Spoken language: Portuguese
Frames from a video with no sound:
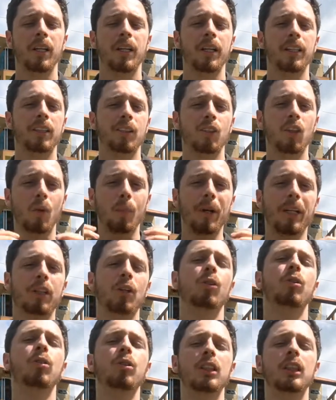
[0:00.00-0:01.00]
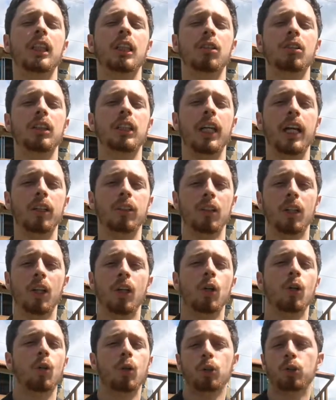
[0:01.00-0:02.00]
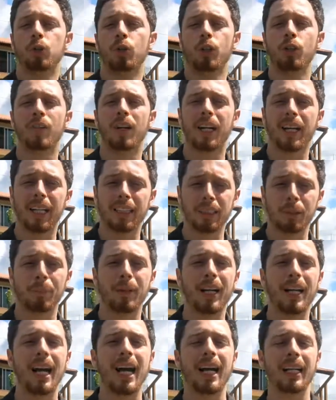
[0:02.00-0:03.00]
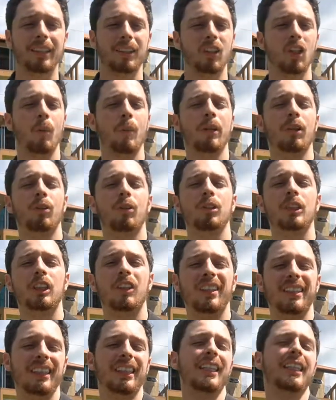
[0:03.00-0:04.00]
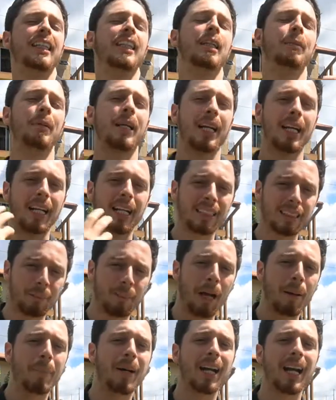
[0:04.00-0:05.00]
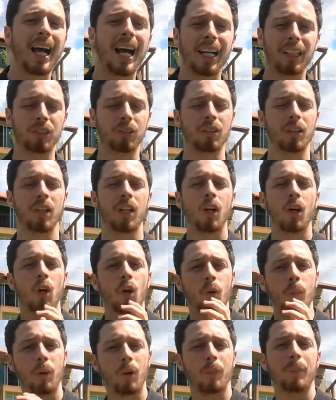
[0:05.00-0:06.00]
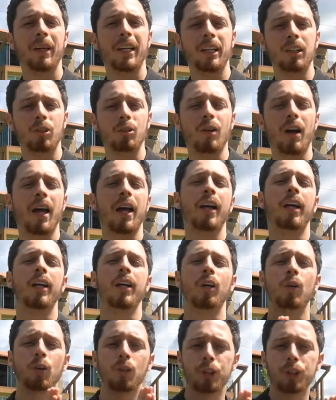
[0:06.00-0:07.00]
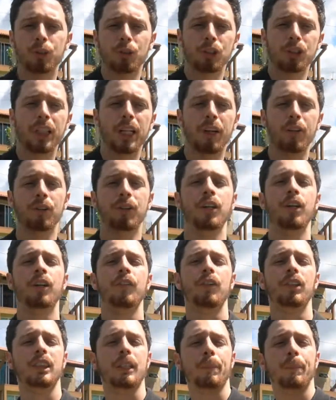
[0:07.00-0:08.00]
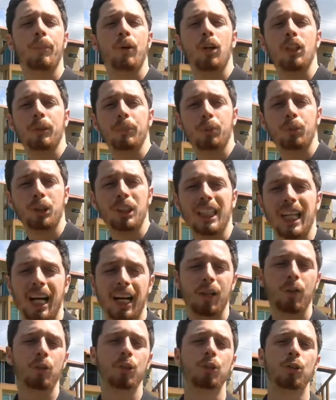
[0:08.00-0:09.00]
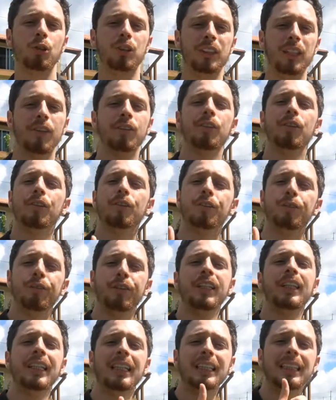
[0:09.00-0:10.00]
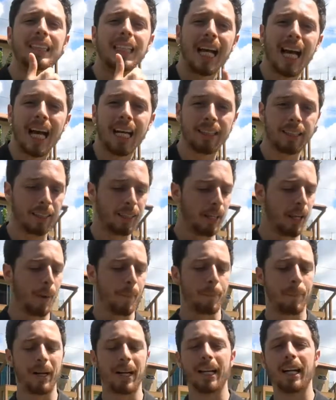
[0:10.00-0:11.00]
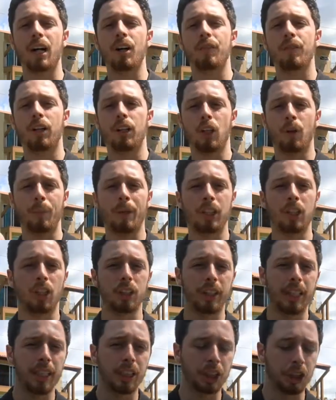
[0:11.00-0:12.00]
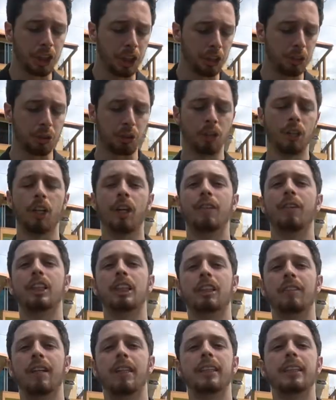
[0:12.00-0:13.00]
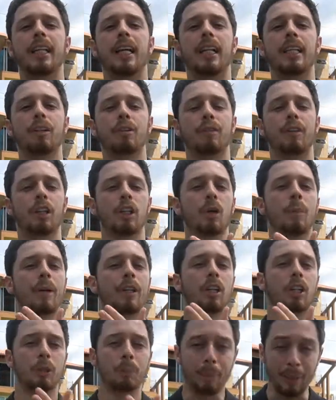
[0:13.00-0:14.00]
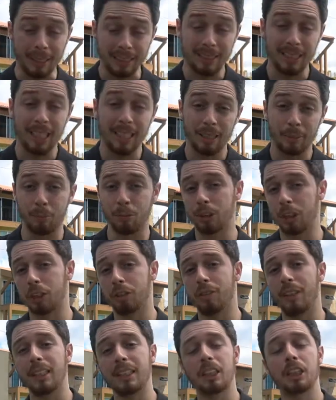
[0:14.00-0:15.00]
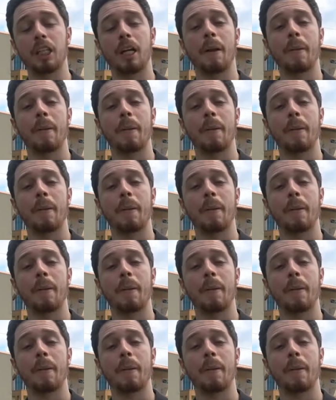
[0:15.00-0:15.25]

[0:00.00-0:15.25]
Então, como é que eu consigo, Diego, construir uma casa barata? Como é que eu consigo adquirir minha casa mais barata? O momento é construção você pode buscar a construção financiada, pagar um valor menor de registro, você vai ter ali um valor menor de parcela, muitas vezes